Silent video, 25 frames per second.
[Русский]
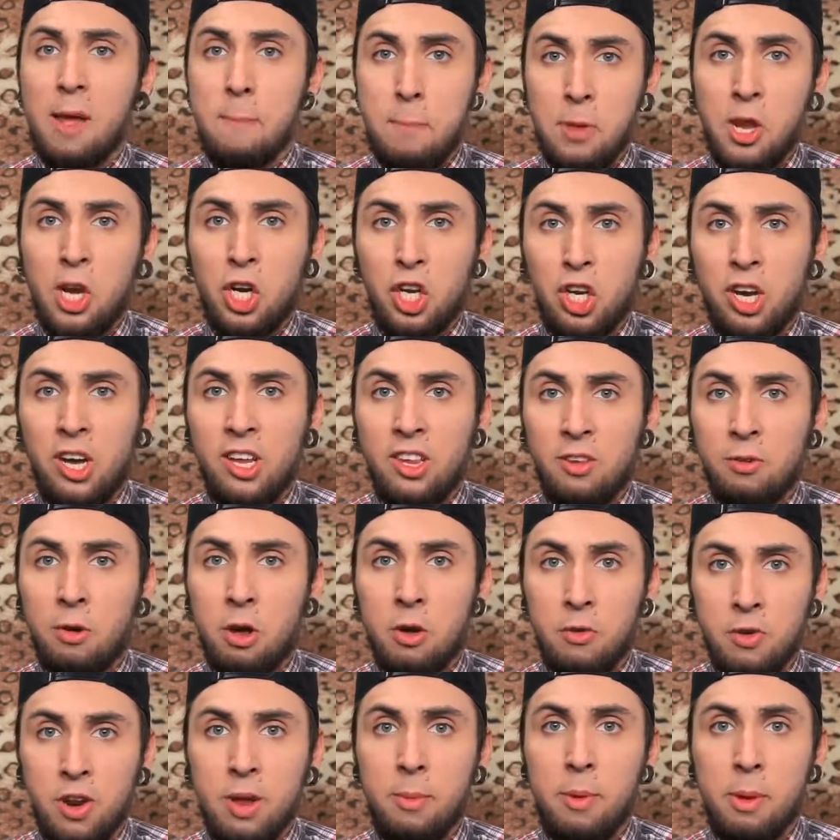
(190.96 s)
опережает
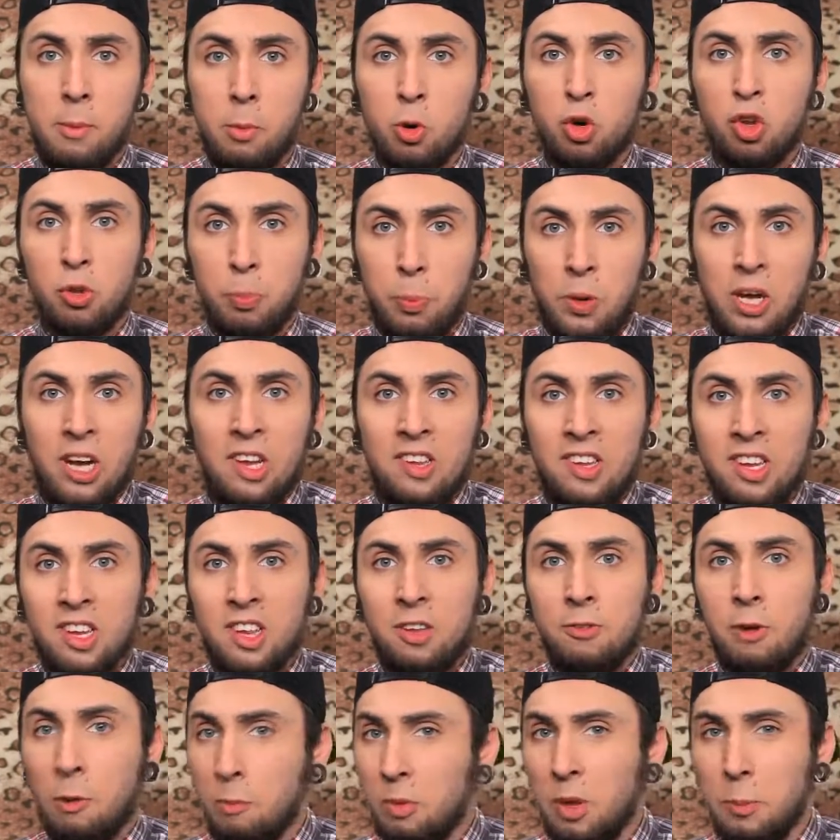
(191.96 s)
свое время и может показаться вам